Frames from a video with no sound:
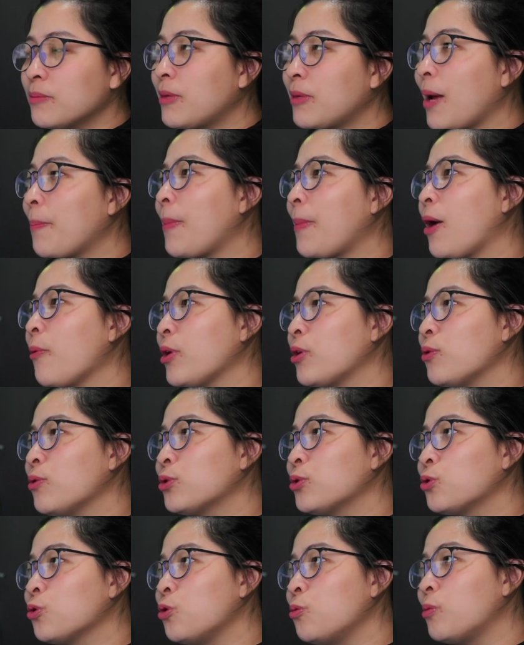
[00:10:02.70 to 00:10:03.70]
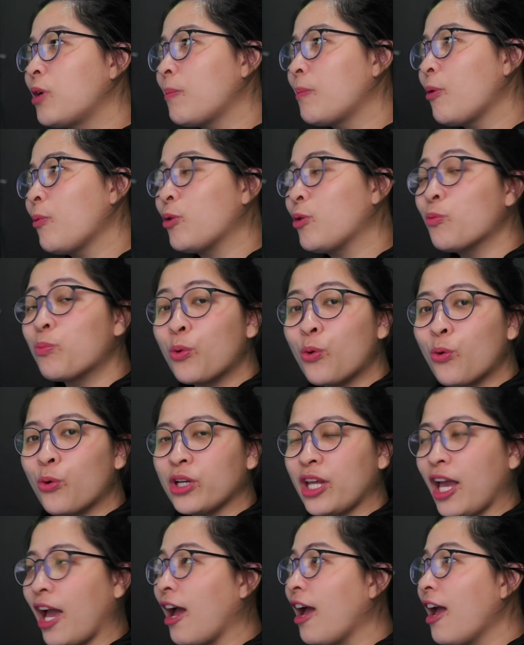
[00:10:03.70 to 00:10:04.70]
หรับ Mavic 2 Zoom และ Mavic 2 Pro
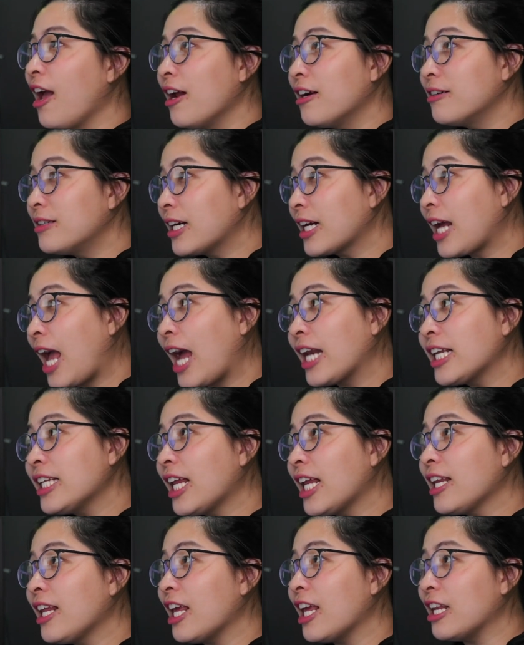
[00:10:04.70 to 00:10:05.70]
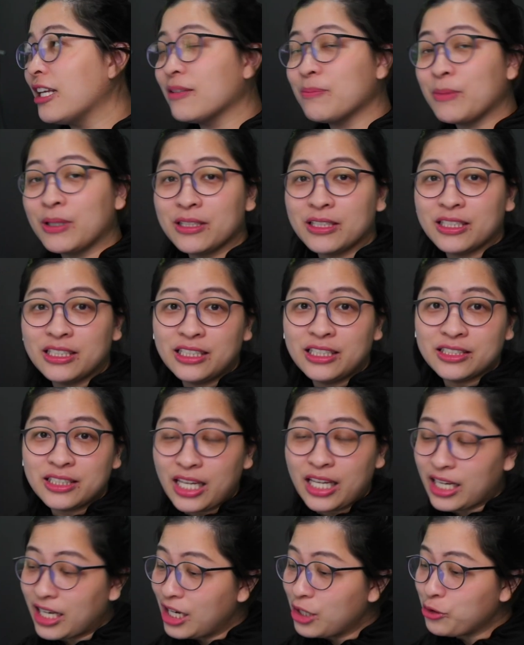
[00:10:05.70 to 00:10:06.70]
เนี่ย ราคาที่ท่านเห็นมันคือซิ
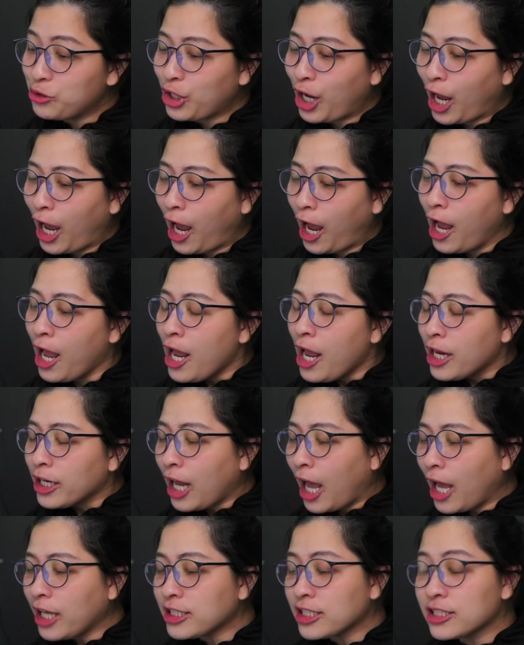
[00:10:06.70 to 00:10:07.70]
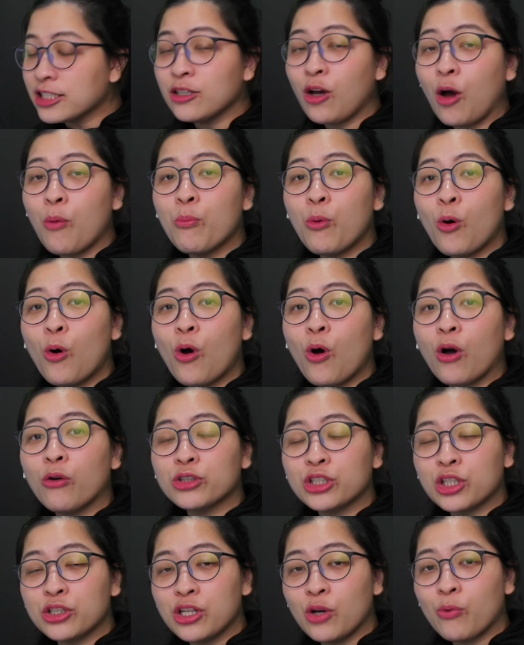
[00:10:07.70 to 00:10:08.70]
งเกิลนะคะ ถ้าจะซื้อคอมโบเขา
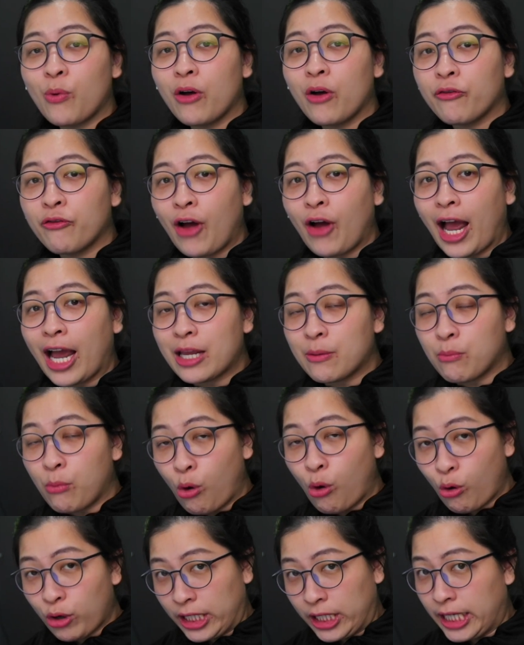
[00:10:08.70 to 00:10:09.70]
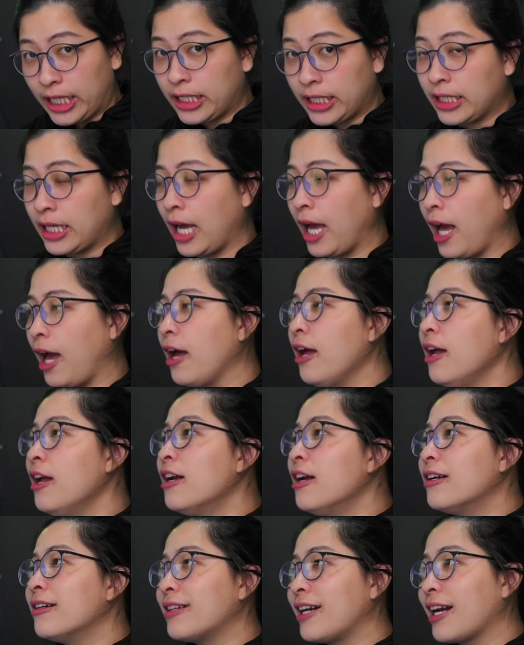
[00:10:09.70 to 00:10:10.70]
จะเรียกว่าไฟล์มอคิดค่ะ
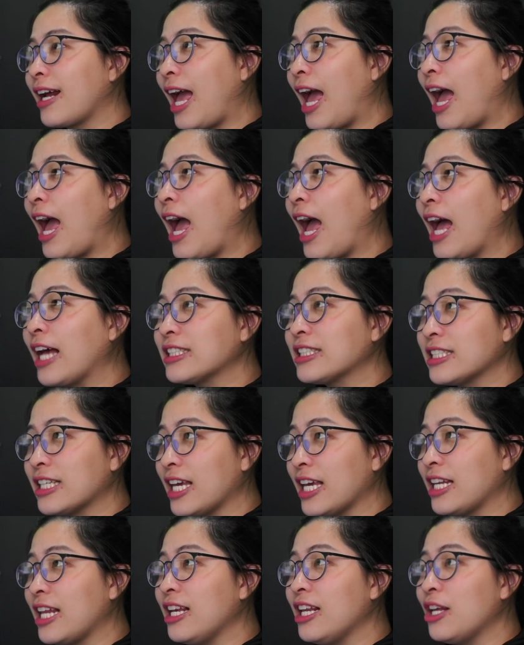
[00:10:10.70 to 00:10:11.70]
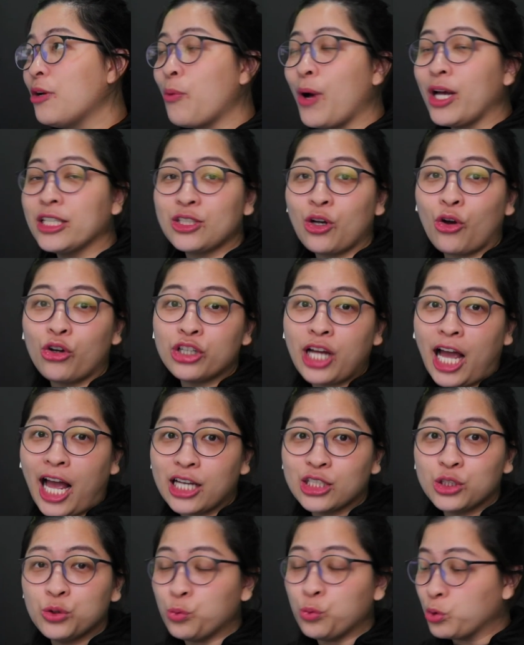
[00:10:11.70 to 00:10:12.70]
ราคาสังเกตได้เลยว่าจะค่อนข้าง
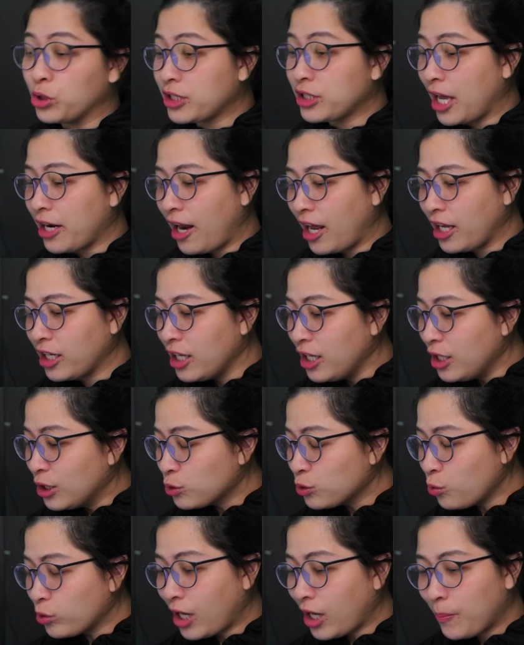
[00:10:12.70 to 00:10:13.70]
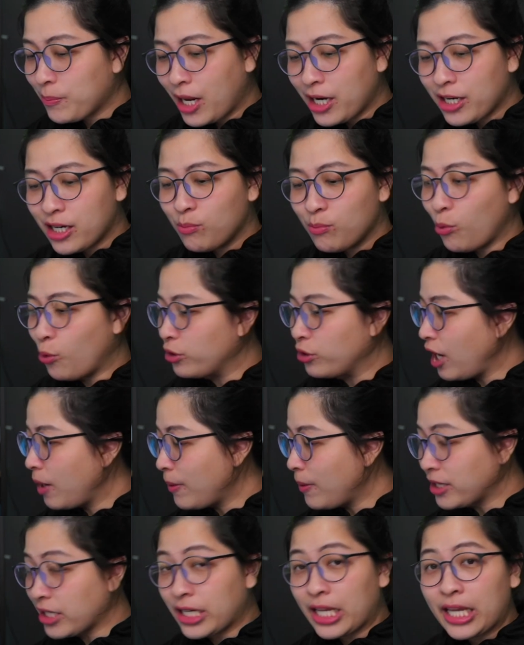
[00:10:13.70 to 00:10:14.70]
สูงตั้งแต่ได้ตัวรัมได้รีโมทได้แบ
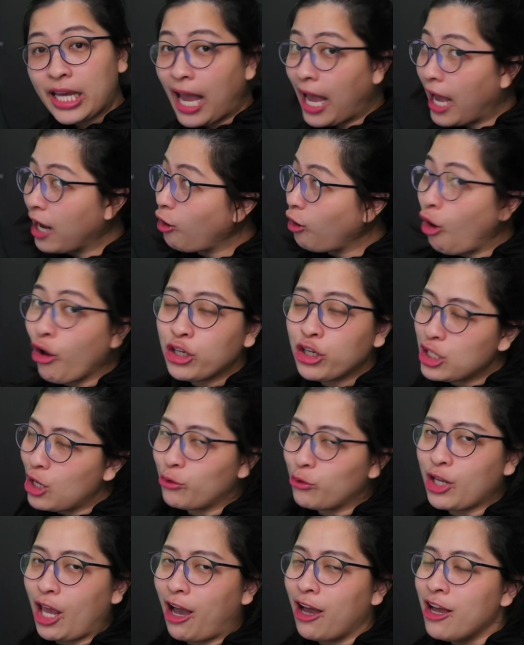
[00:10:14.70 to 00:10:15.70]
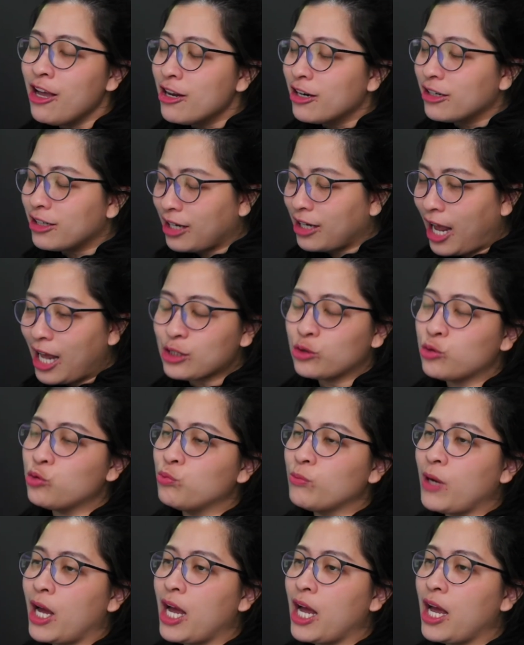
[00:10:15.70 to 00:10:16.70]
ตเตอรี่แค่ก้อนเดียวเนี่ย ราคาสูง
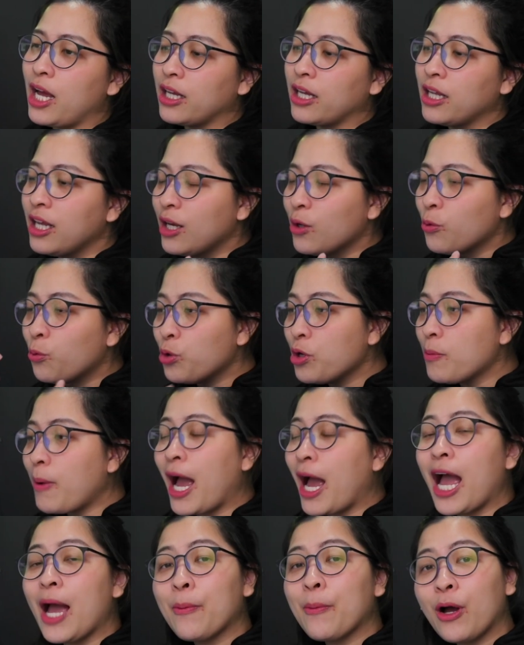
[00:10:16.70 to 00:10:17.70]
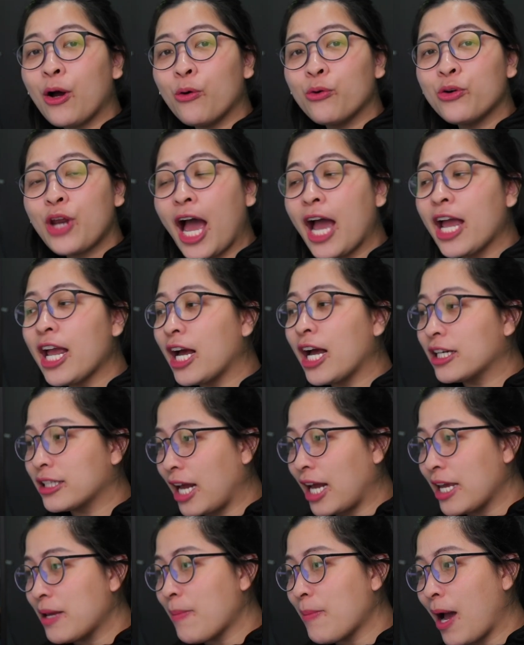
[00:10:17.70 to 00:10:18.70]
มากคุณภาพเขาได้อะไร
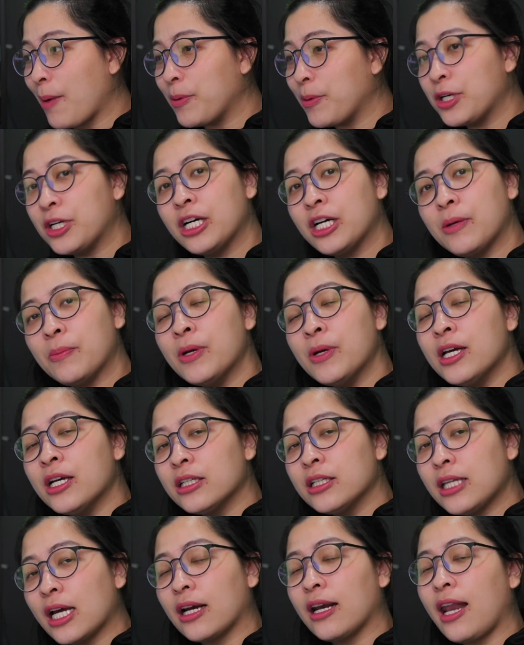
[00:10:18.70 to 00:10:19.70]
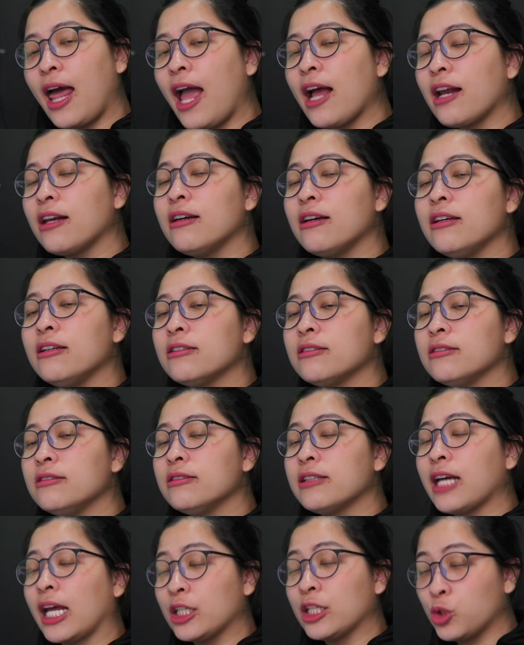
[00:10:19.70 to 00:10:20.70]
มาเพิ่ม อย่างแรกเลยคือ
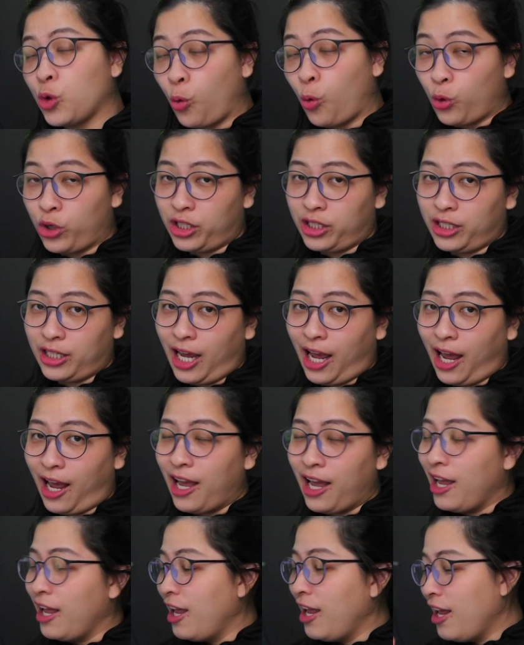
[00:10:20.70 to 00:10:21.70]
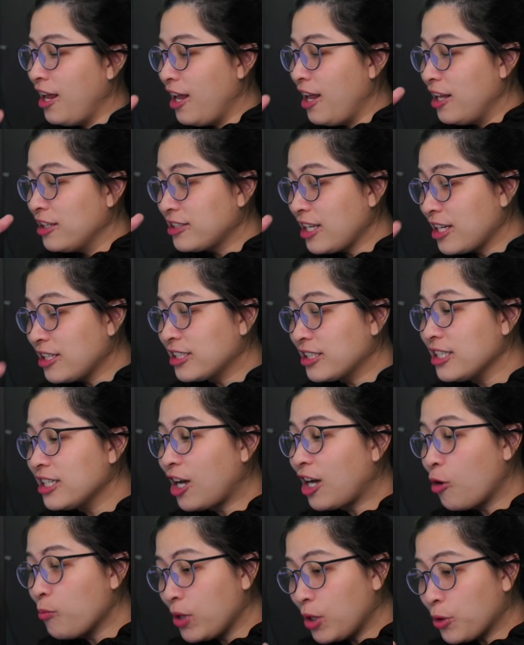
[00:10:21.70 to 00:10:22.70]
กันชนค่ะ เซนเซอร์
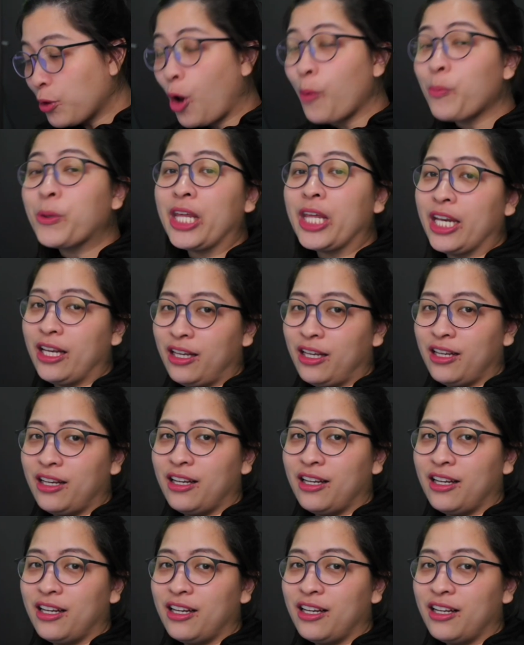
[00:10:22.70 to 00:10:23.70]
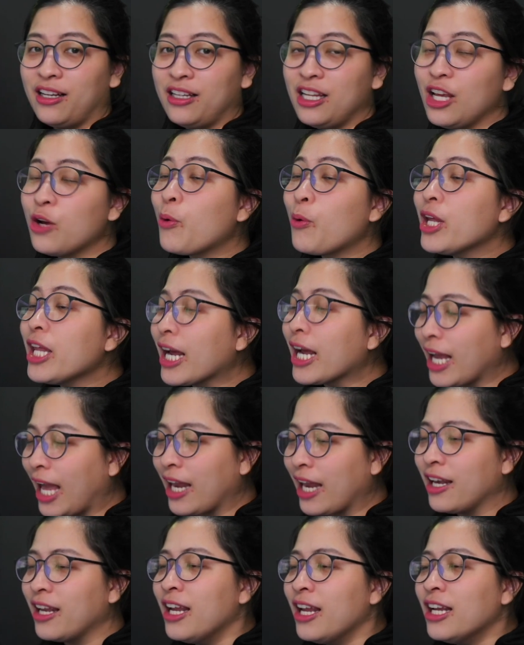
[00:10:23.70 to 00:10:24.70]
เขามีรอบทิศเรียกว่าอย่างนั้
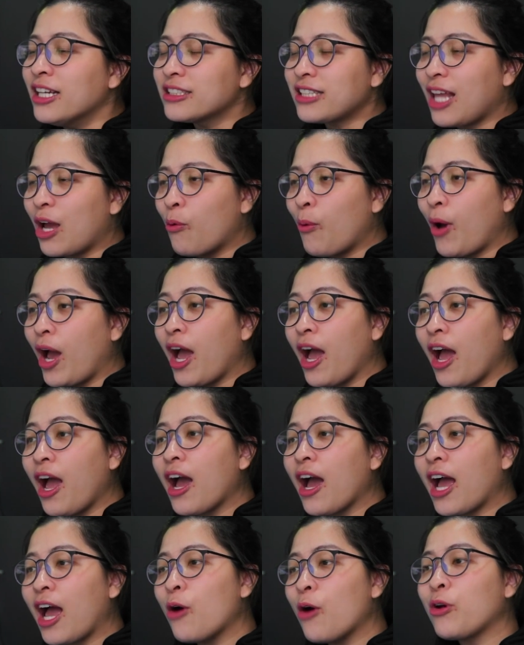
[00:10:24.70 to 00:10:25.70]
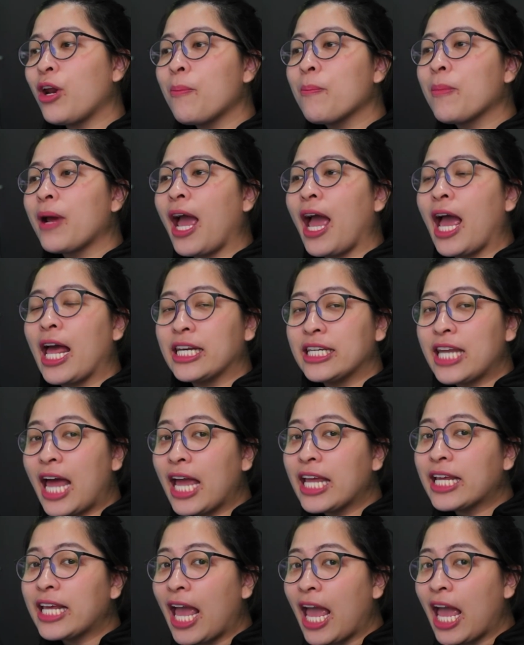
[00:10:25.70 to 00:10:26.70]
น แต่ว่าเขาทำงานได้
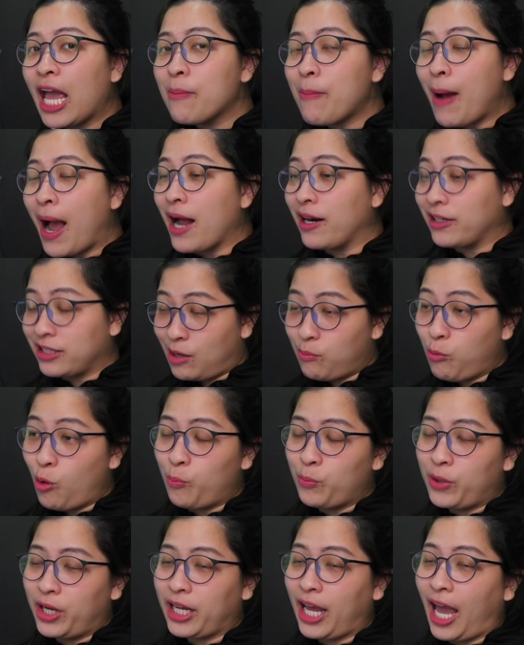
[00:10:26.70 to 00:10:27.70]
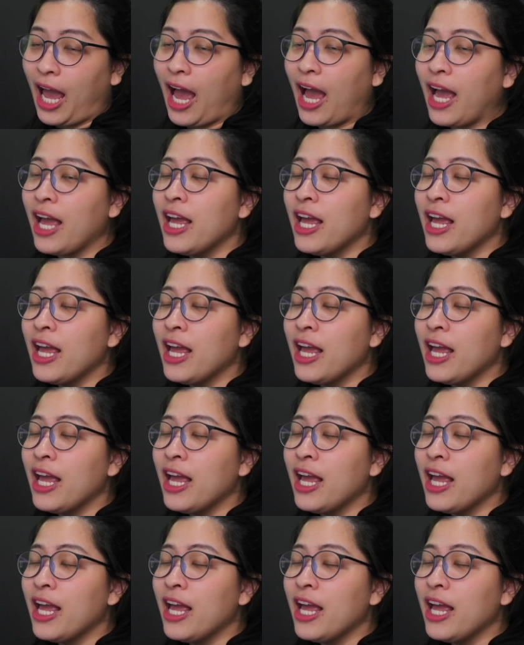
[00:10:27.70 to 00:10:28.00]
แค่บางระบบนะคะ